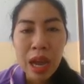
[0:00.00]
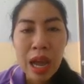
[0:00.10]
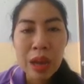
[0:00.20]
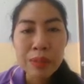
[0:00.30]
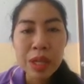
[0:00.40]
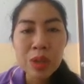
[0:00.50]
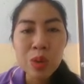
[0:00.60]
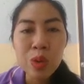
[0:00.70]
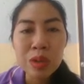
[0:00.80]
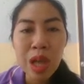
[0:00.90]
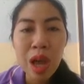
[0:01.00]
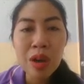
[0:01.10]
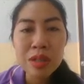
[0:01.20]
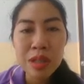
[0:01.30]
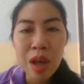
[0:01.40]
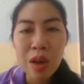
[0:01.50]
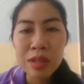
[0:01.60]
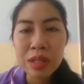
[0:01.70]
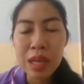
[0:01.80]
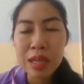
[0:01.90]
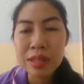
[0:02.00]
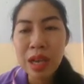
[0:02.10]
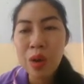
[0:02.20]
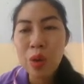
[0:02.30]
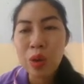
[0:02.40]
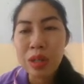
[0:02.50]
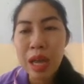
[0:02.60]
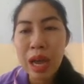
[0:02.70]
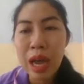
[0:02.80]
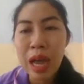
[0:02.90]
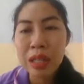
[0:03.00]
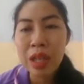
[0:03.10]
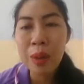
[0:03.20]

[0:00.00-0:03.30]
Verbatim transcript: คำที่ถูกต้องซอเสือสะกดนะคะ ต่